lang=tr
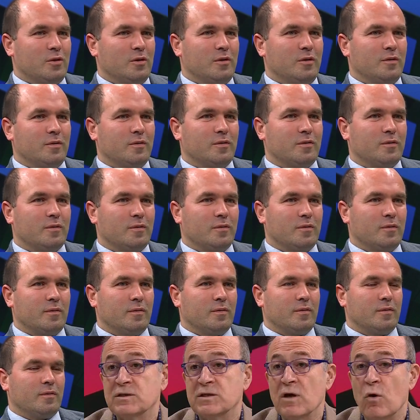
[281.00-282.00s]
mesela
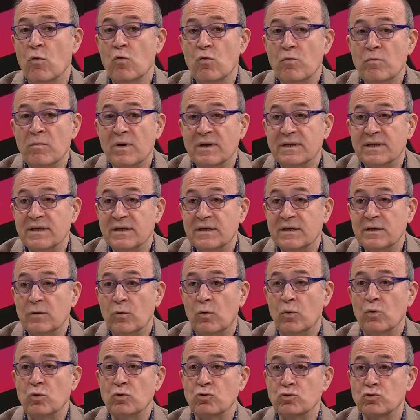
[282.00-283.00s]
savunmadaki
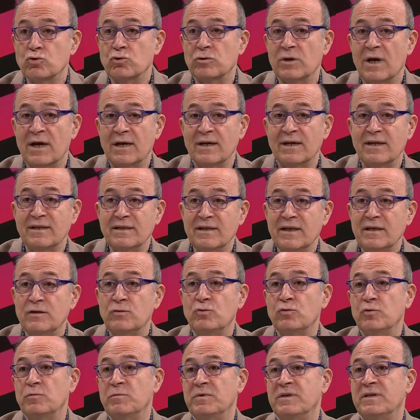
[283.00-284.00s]
oyuncularla ne
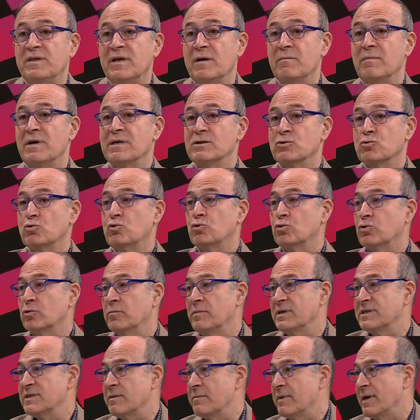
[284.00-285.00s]
tür bir temas kurdu?
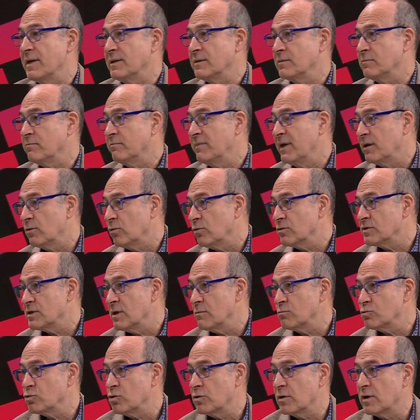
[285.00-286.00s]
Mesela ben ben
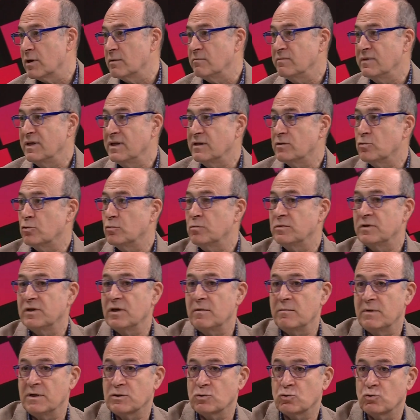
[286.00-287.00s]
olsam sorarım ne tür bir
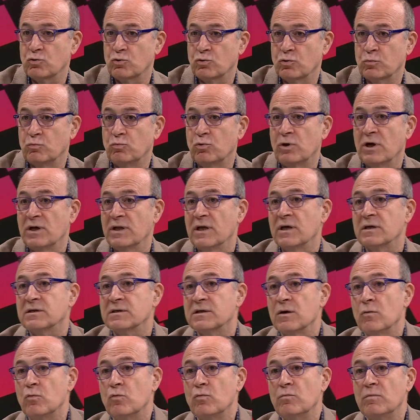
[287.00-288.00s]
temas kurdu? Bu kadar
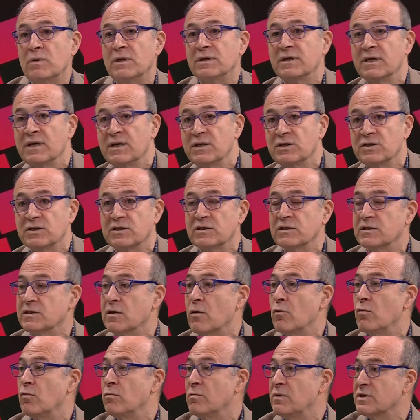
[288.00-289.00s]
savunma değişti.
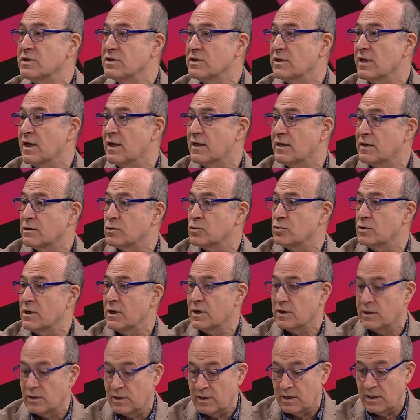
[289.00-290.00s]
Savunmacılarla
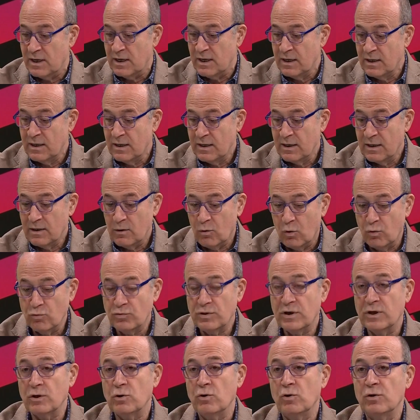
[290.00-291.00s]
sürekli
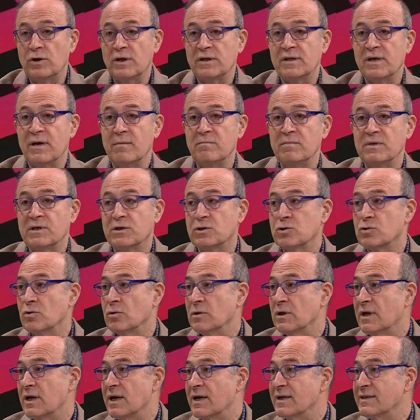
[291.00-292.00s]
onları yöneten bir kişi
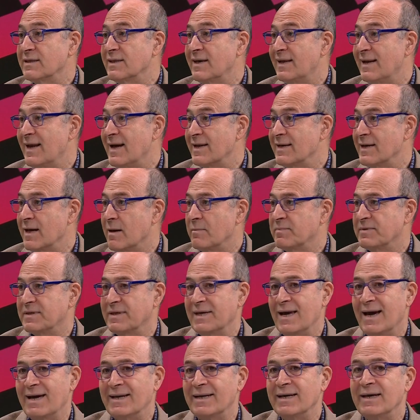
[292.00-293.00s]
olarak neler yaptı?
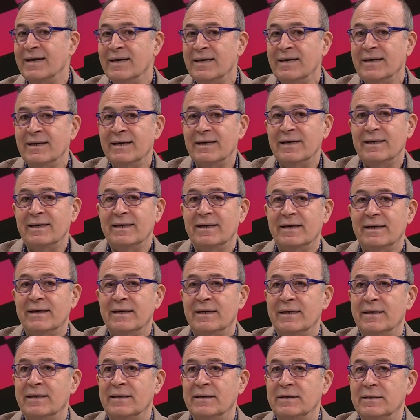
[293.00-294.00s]
Yani
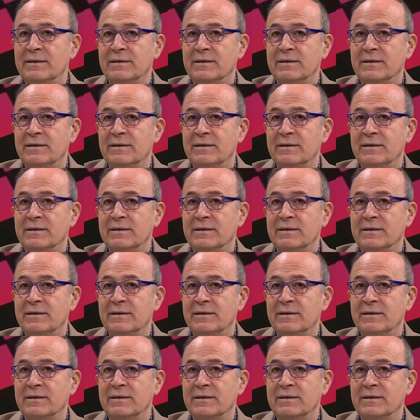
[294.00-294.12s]
e,